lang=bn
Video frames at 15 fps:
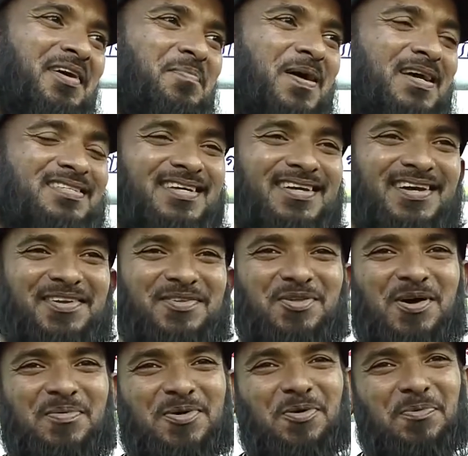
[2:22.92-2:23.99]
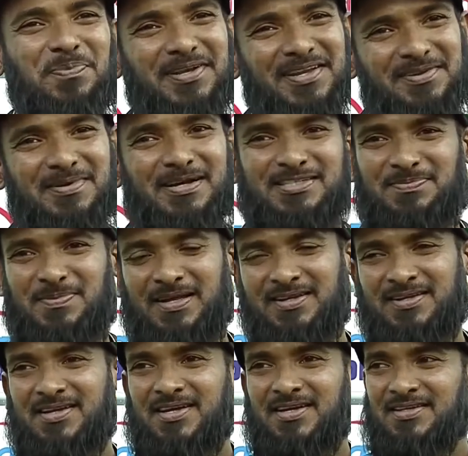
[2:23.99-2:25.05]
বেসিক্যালি তো আমি ওপেনারই ব্যাটসম্যান
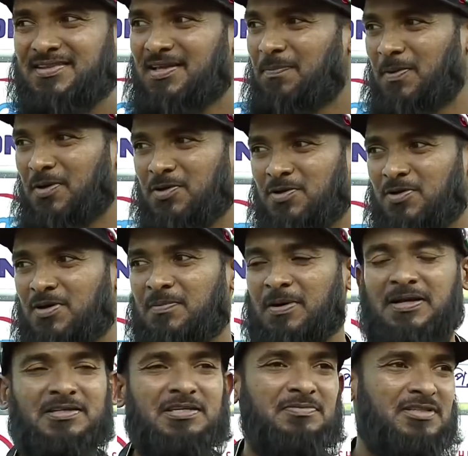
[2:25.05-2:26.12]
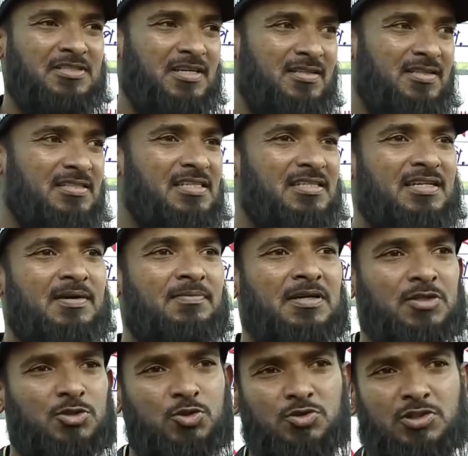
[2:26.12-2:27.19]
তারপরেও আমার টিমের সাথে যেটা
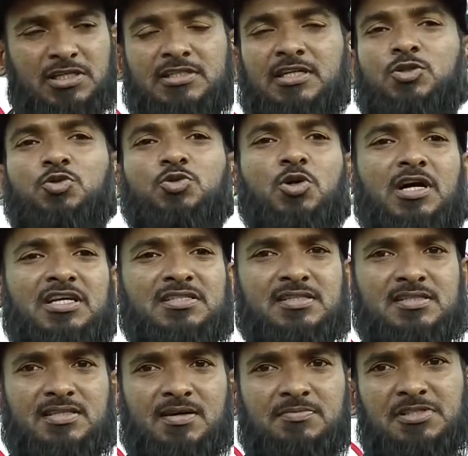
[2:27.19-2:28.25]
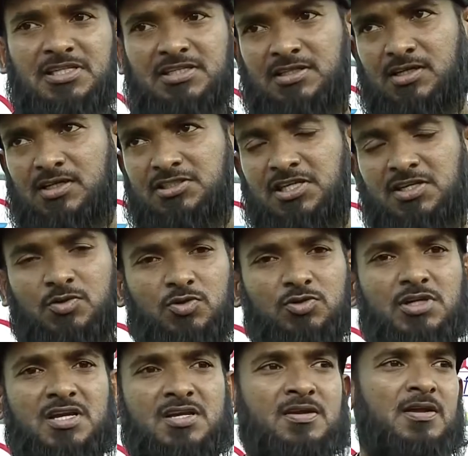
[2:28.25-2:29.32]
আমাকে যেটা সুযোগ আসতেছে আমি সেটা সেই
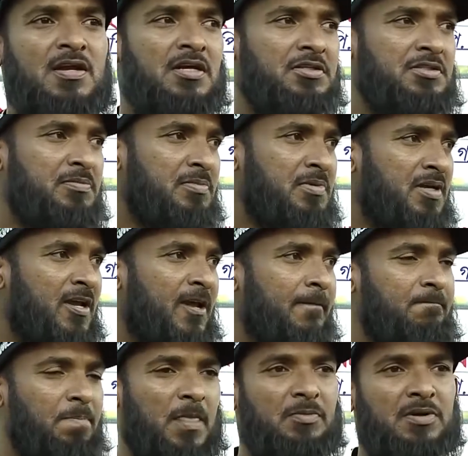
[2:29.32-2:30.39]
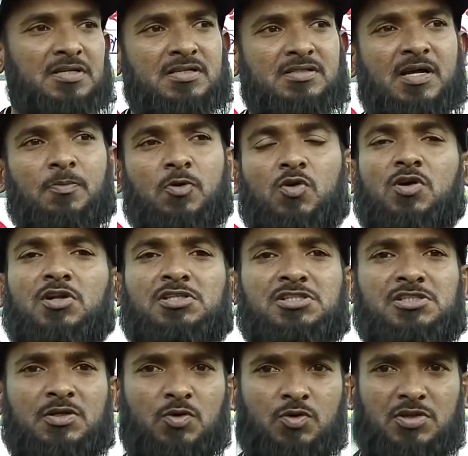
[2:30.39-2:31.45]
অনুযায়ী টিমকে মানে সাপোর্ট করার
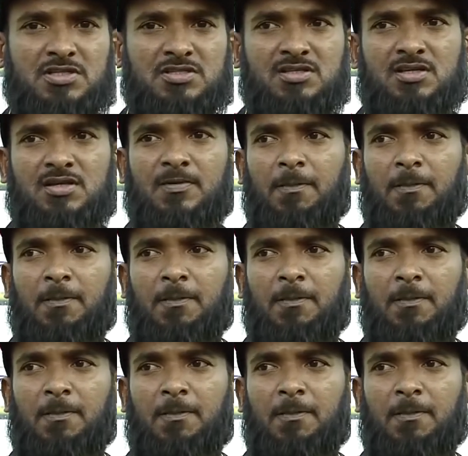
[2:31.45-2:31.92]
চেষ্টা করতেছি